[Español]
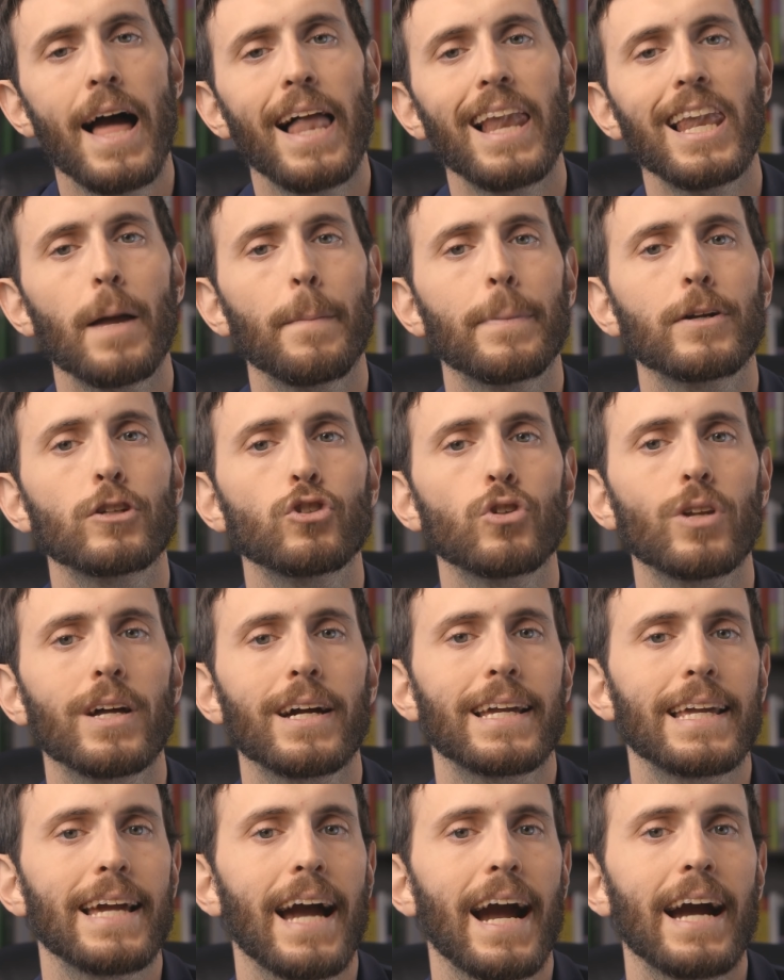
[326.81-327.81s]
la persona
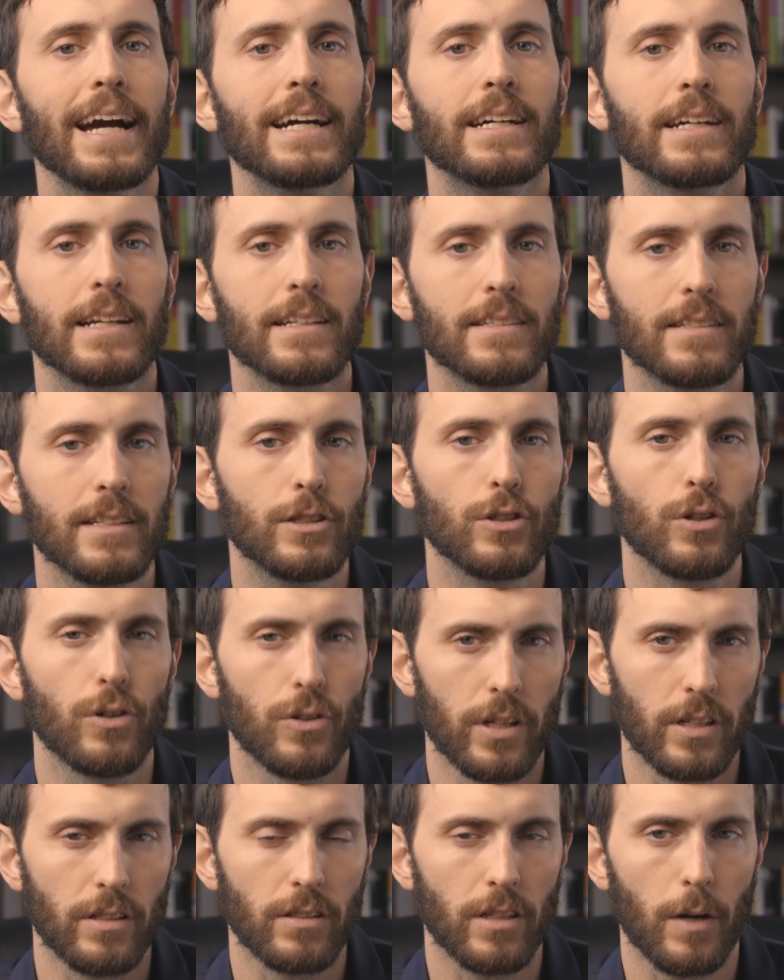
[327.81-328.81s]
que haga ejercicios
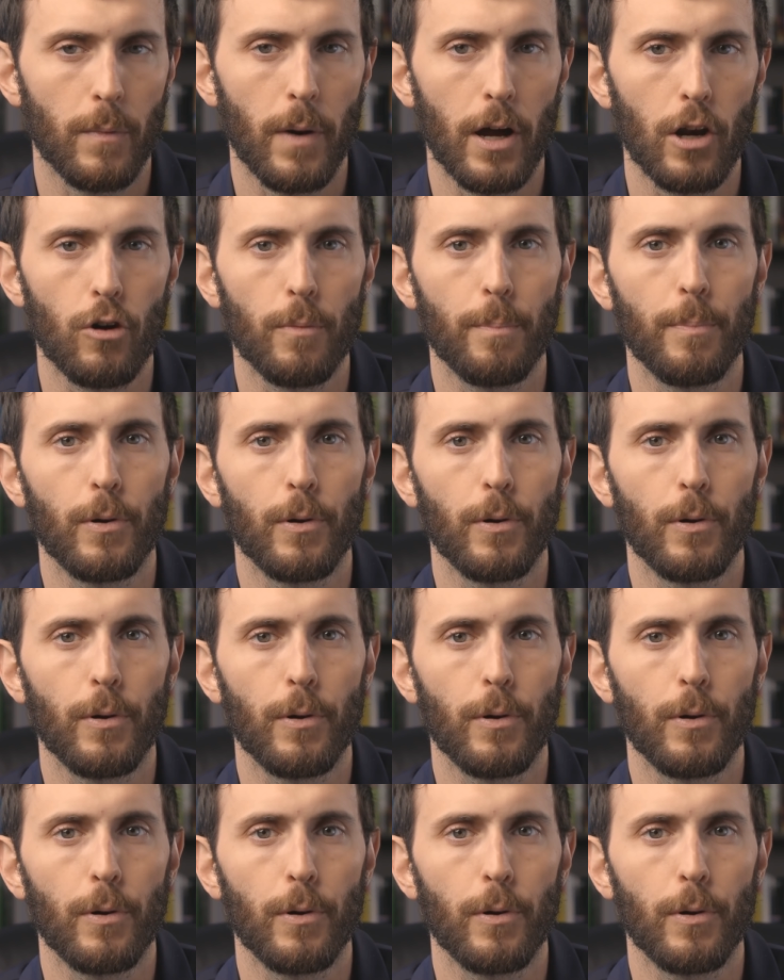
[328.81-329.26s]
de intervalo